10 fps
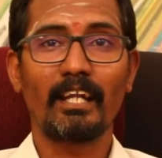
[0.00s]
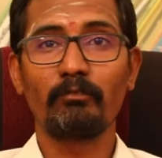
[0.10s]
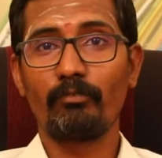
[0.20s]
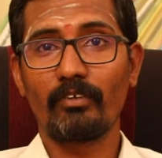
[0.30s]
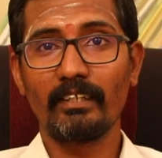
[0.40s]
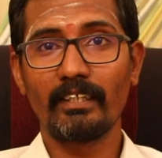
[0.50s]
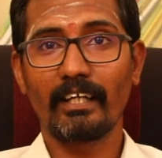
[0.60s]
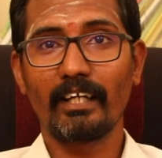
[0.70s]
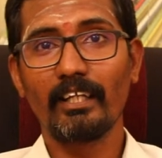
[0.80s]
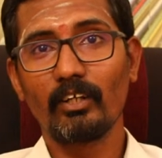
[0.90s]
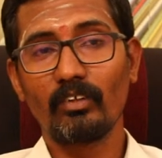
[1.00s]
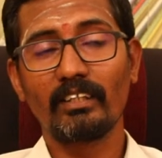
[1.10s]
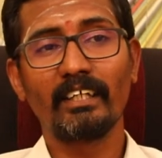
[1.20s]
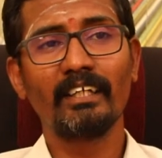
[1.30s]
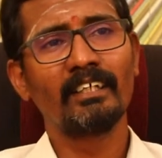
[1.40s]
நம்ம ஃப்ரெண்டுகிட்ட கையில்
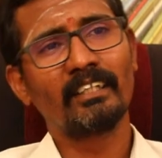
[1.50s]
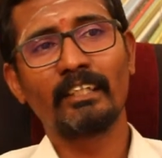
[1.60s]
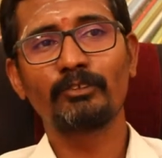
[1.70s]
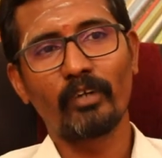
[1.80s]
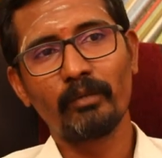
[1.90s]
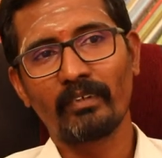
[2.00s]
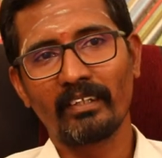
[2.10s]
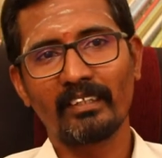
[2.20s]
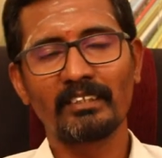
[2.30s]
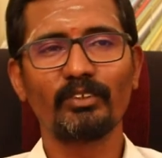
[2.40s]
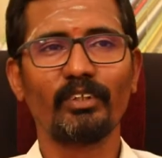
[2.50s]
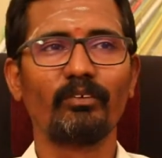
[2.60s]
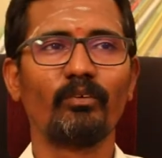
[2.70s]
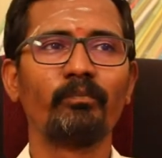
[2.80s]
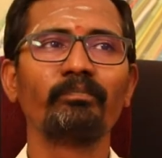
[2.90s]
கொடுத்து நீ ஸ்வைப் பண்ணுங்கன்னு
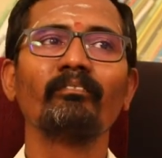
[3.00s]
சொல்லிடுவோம்